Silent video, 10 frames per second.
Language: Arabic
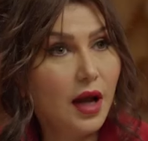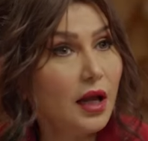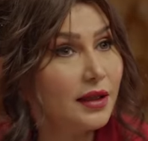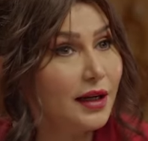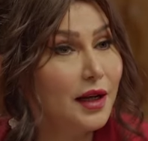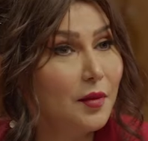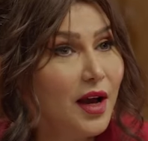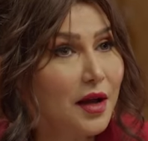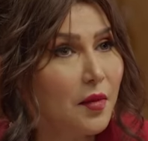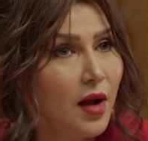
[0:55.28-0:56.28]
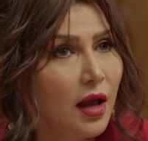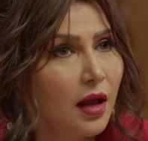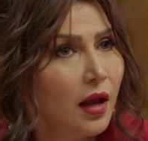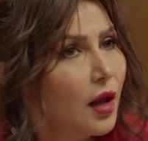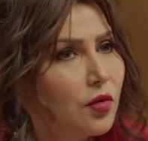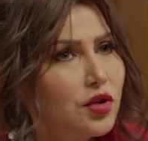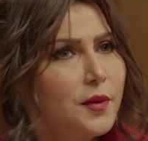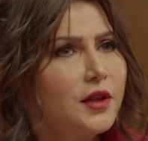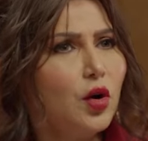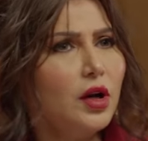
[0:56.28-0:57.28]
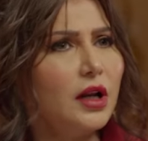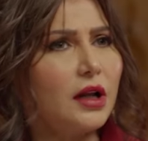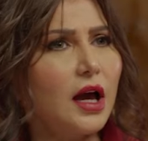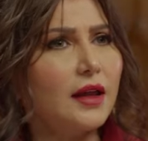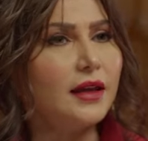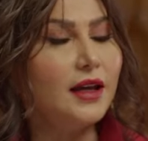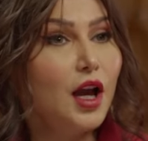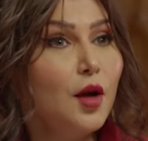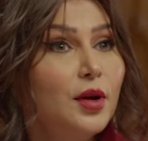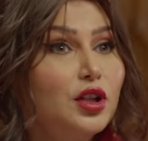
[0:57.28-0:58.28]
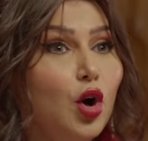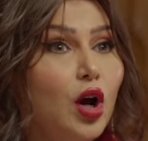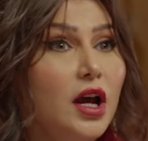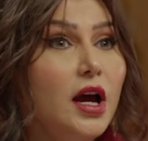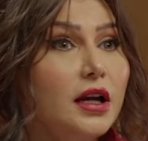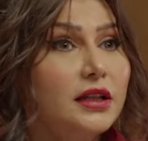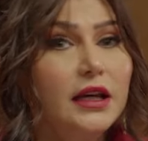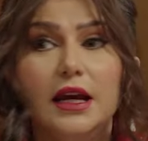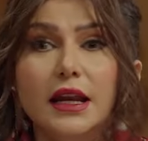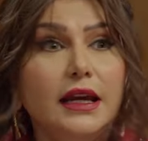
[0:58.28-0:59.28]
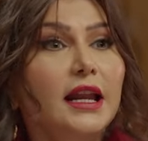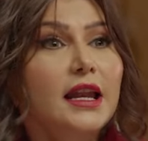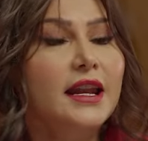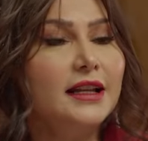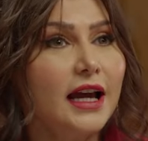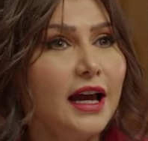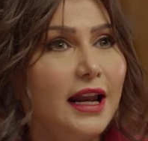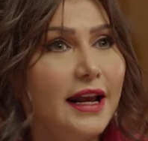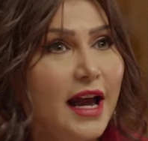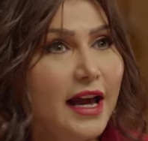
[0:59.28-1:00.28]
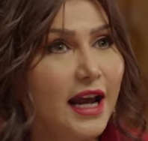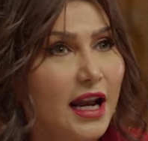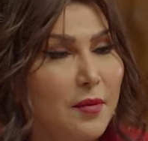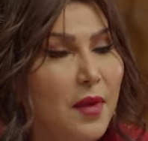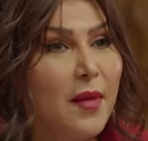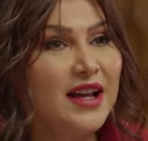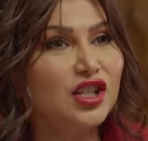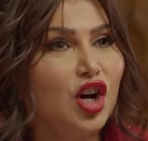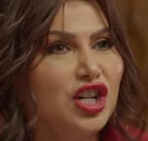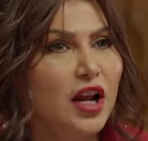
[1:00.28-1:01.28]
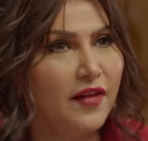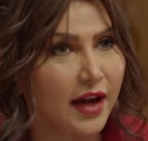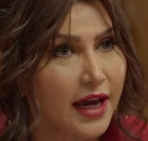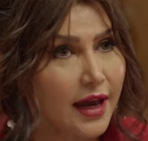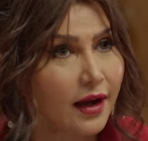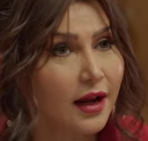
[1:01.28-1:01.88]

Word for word: عن طريق المحكمه وش بتقول للقاضي بتقول اختي اللي كلنا تخلينا عنها لما مات زوجها الفقير